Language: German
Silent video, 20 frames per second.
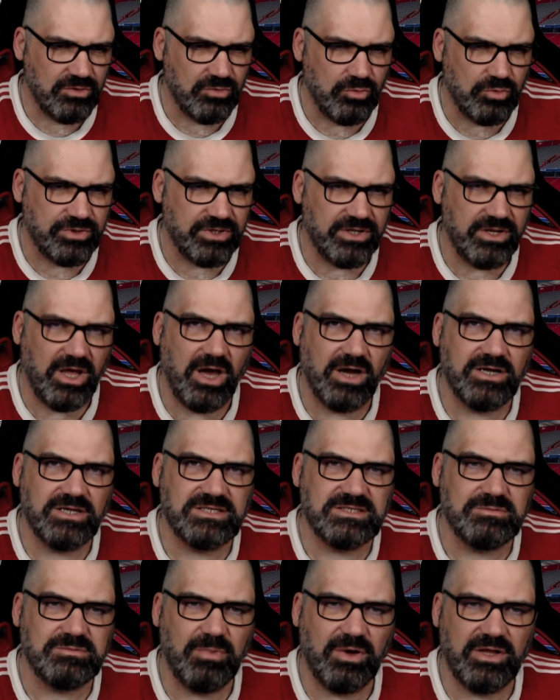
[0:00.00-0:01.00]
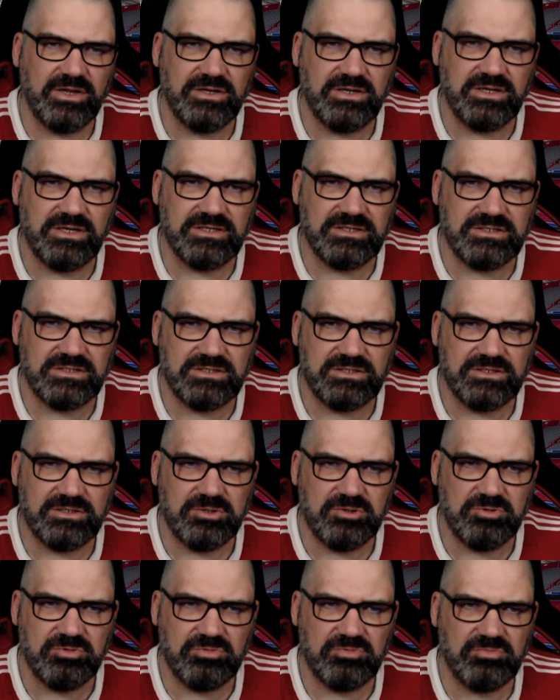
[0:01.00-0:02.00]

Und der Nagelsmann ist,